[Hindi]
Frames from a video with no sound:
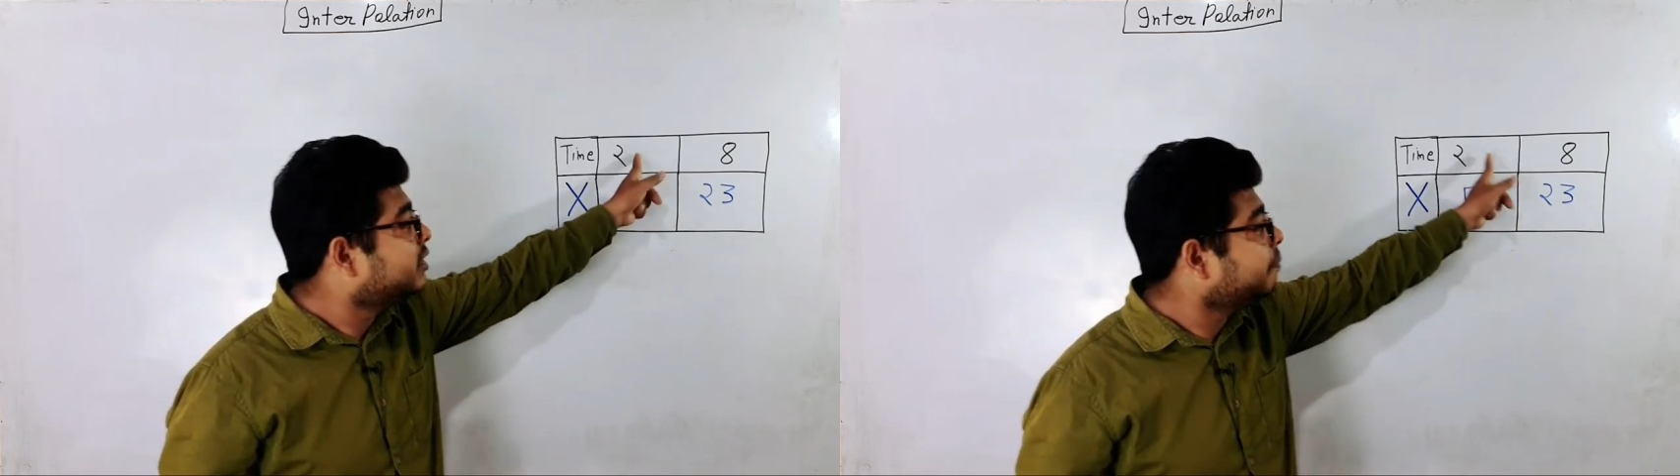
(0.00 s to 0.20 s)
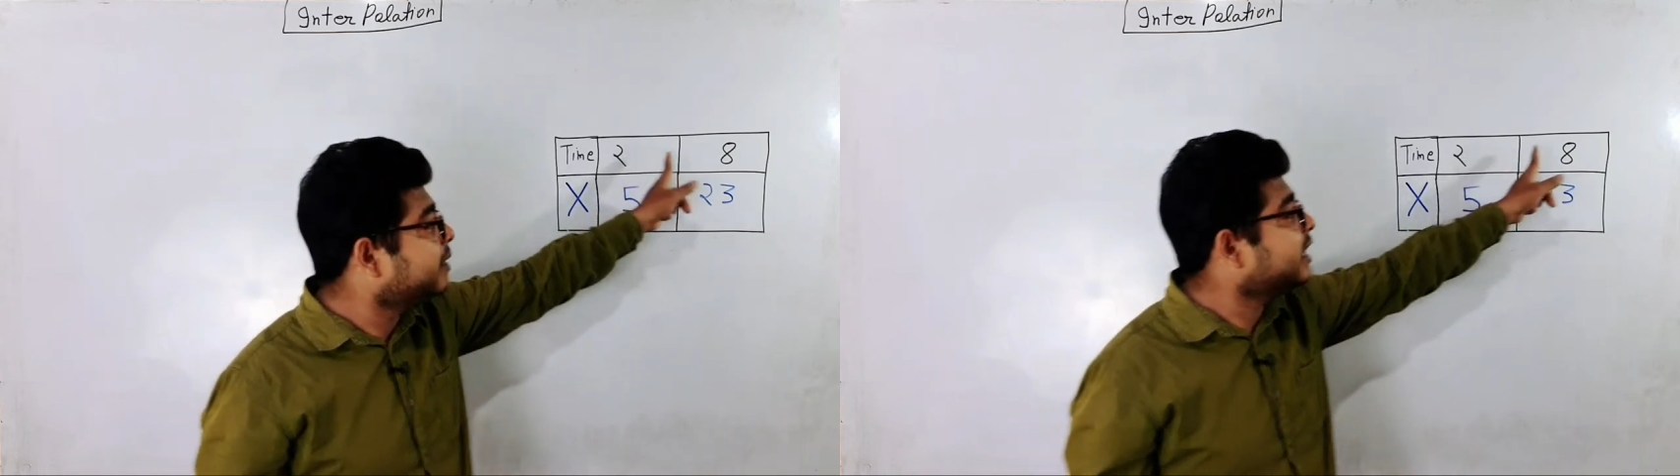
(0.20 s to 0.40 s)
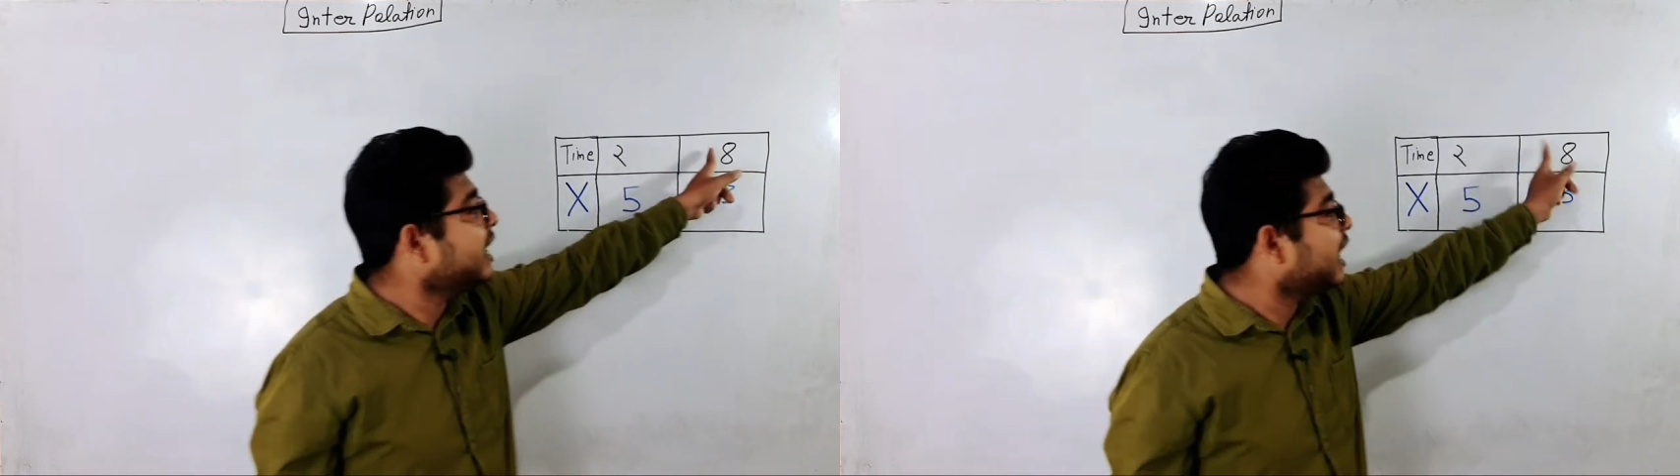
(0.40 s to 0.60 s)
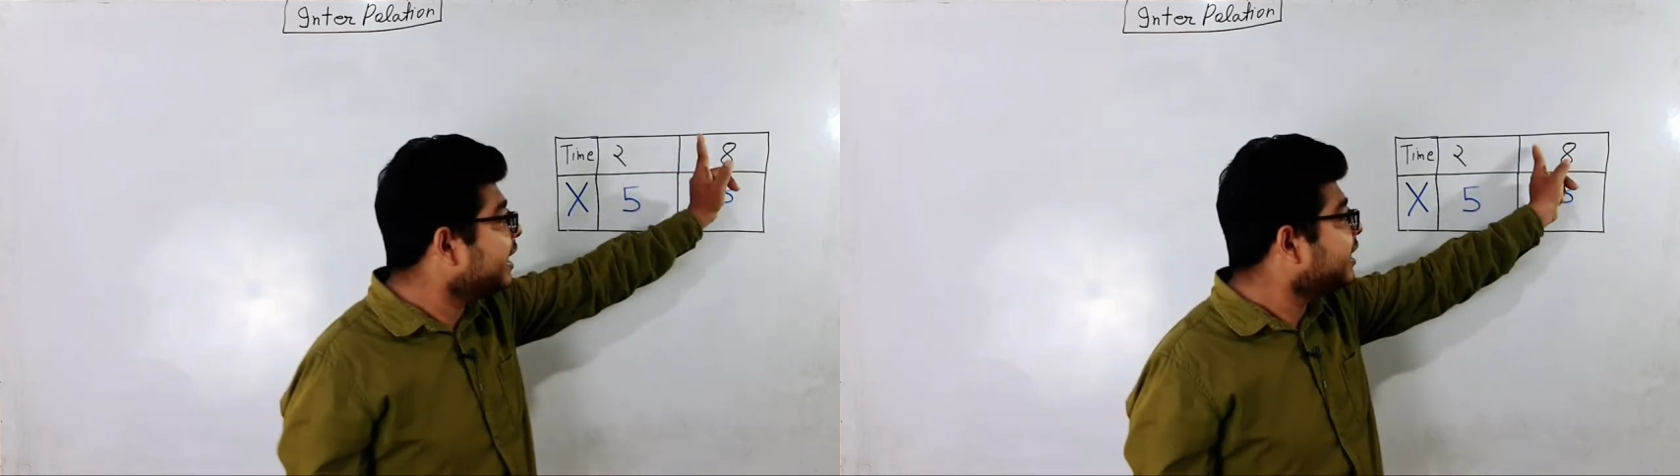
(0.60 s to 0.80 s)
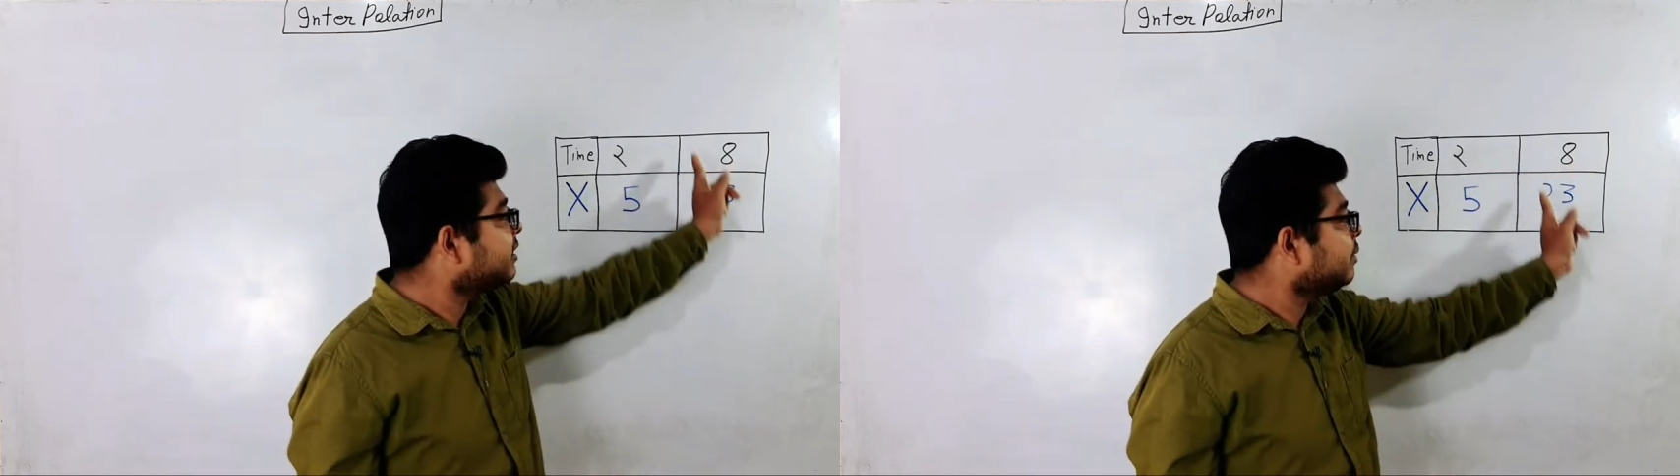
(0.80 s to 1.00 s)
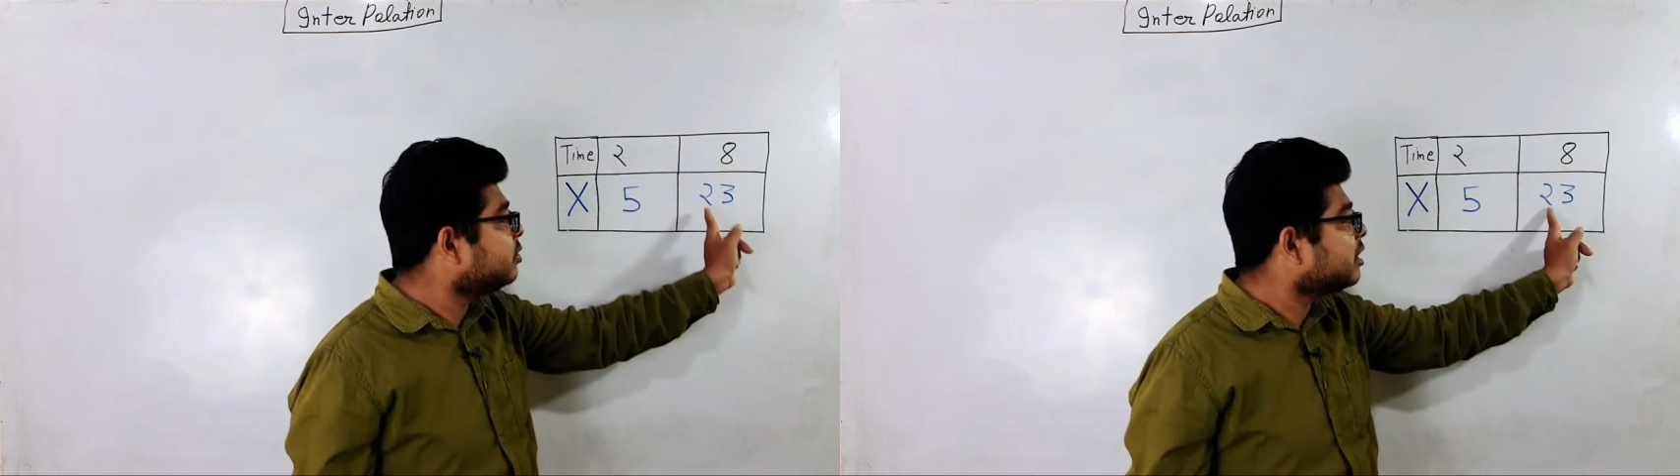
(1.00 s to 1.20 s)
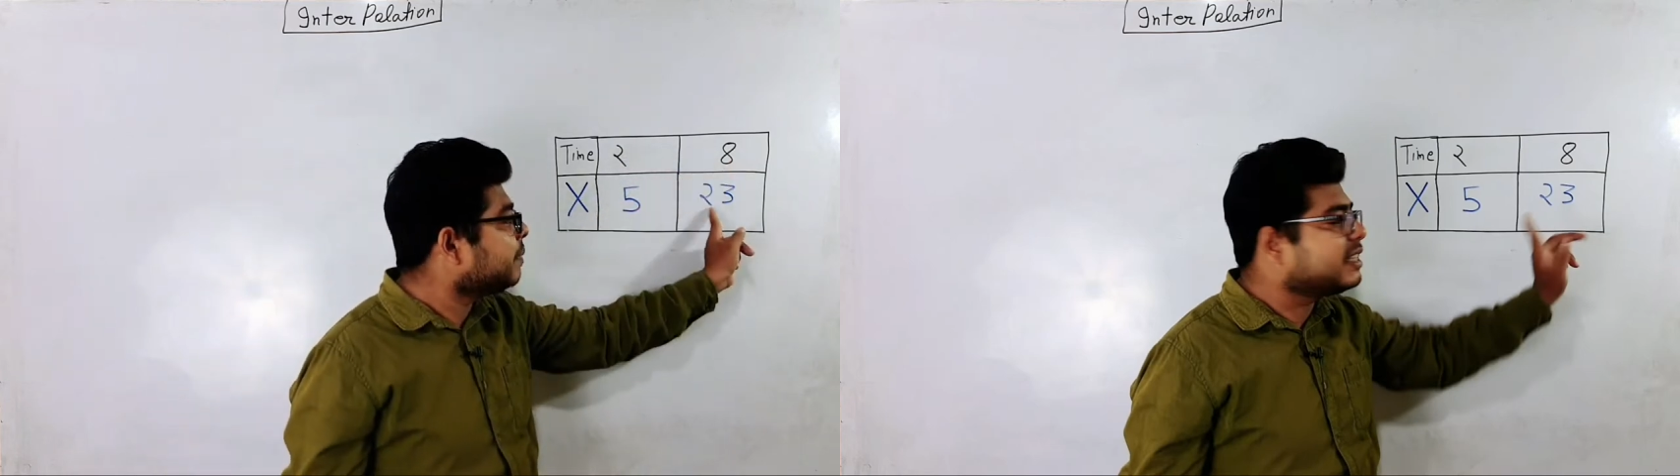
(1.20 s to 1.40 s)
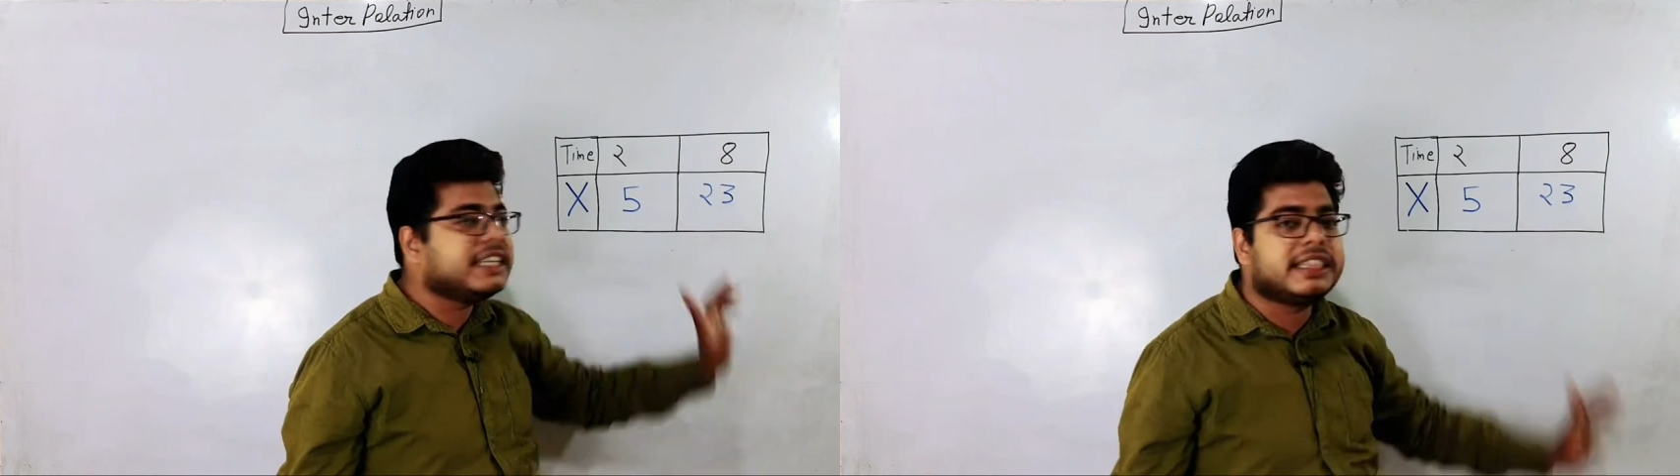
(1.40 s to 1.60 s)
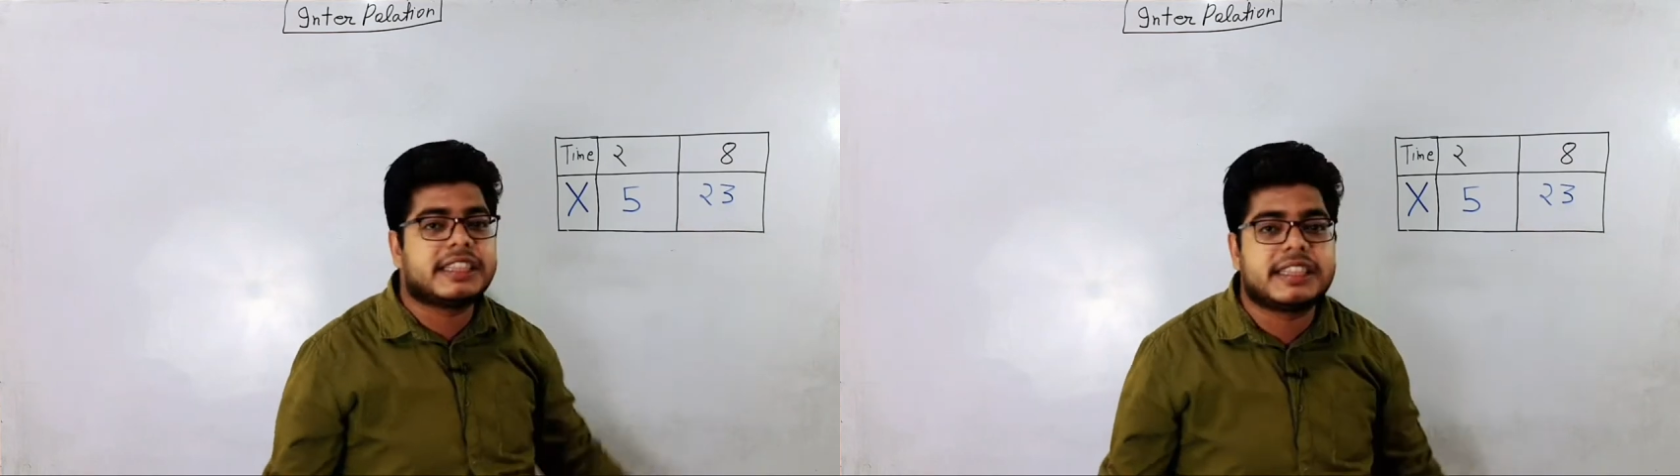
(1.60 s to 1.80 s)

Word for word: जब बज गए आठ अब उसके पास है